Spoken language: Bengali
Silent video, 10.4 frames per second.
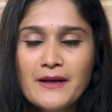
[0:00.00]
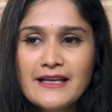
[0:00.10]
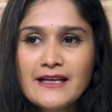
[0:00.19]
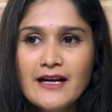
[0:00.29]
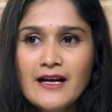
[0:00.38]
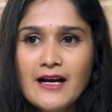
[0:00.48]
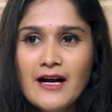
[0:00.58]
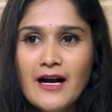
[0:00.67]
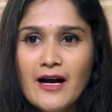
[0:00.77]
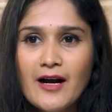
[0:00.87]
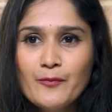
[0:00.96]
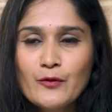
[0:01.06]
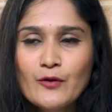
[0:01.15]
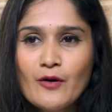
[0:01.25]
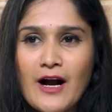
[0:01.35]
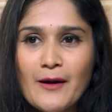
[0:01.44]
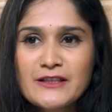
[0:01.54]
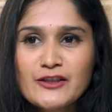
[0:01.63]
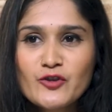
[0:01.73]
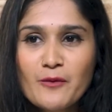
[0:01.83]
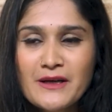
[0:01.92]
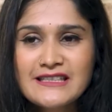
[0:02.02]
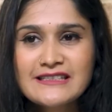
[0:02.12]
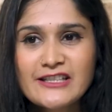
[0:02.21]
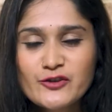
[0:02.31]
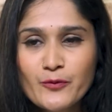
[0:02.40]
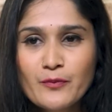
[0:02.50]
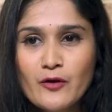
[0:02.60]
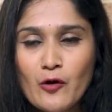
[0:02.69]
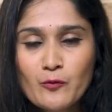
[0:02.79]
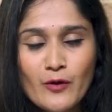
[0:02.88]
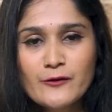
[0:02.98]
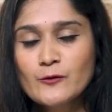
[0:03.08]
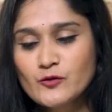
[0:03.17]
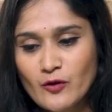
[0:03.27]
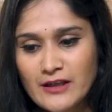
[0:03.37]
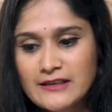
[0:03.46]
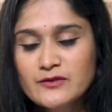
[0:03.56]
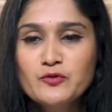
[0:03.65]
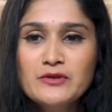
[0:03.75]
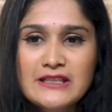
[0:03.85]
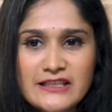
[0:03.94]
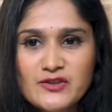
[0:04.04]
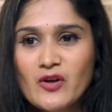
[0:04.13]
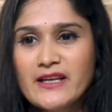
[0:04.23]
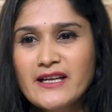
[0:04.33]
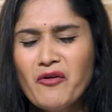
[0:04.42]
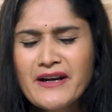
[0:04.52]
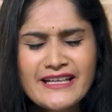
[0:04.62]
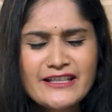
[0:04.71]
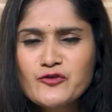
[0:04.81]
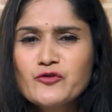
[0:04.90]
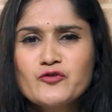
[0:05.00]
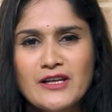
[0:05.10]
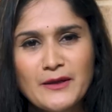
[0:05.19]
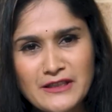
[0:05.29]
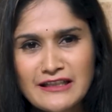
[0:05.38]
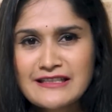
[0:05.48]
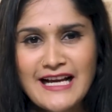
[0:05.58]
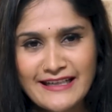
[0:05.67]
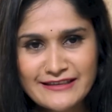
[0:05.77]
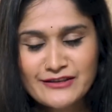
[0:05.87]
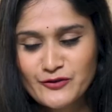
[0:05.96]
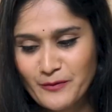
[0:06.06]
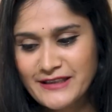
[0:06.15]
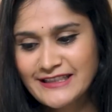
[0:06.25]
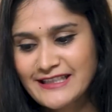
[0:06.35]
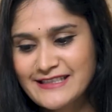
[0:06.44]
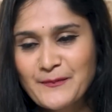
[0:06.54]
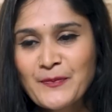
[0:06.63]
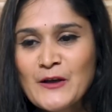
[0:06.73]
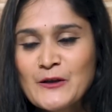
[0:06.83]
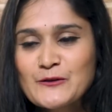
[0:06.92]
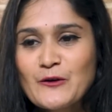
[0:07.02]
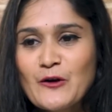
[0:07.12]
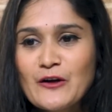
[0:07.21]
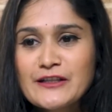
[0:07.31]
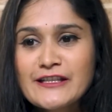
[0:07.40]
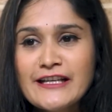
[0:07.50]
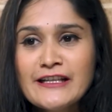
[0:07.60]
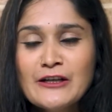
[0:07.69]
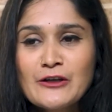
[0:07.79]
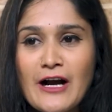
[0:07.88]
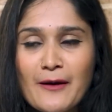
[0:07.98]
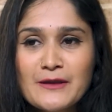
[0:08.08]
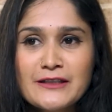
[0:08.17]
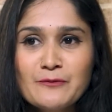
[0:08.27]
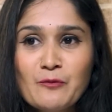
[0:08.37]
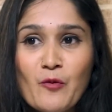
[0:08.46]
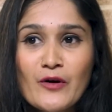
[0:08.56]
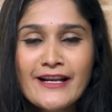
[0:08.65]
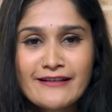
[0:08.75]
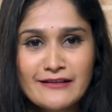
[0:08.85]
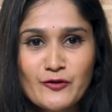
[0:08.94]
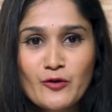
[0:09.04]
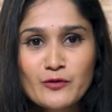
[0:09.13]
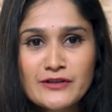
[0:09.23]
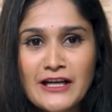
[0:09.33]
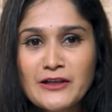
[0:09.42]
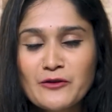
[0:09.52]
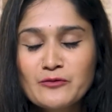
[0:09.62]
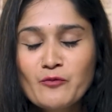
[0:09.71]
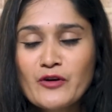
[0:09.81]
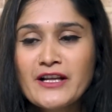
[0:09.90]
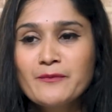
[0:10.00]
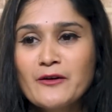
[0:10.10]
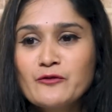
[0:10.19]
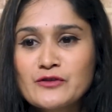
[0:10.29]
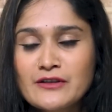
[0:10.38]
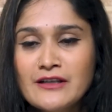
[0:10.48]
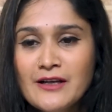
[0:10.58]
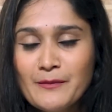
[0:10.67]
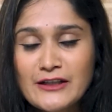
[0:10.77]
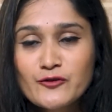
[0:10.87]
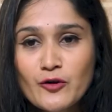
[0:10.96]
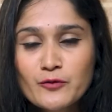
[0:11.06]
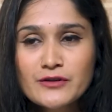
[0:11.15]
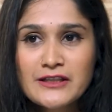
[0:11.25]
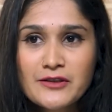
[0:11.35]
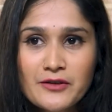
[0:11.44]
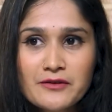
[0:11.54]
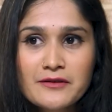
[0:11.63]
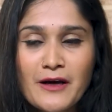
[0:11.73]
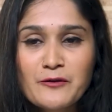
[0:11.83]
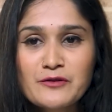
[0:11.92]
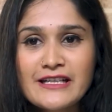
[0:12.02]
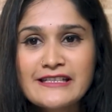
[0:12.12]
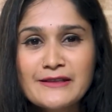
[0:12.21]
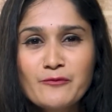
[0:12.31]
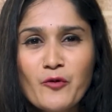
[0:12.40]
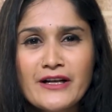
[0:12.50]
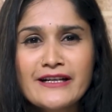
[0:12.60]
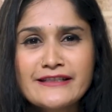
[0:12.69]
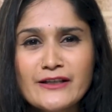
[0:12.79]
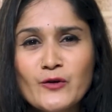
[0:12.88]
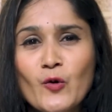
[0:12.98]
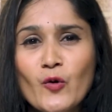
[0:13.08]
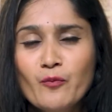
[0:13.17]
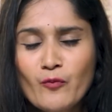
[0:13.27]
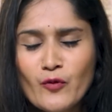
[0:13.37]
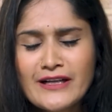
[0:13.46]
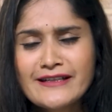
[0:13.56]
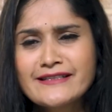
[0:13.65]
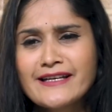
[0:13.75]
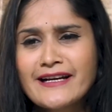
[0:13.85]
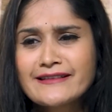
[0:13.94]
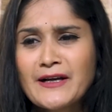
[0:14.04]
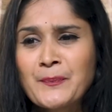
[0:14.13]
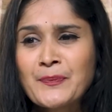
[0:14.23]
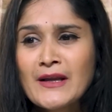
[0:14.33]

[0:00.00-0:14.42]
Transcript: মানে পুরো আমাদের সমাজে যেসব কর্মকাণ্ড চলে দুর্নীতি চলে অনেক কিছুই চলে আপনারা জানেন সবাই ঠিক আছে তো সেই আমাদের মনের সর্বসাধারণ মনের মানুষ মানে সর্বসাধারণ মানুষের যে মনের যে ক্ষোভ মনের যে একটা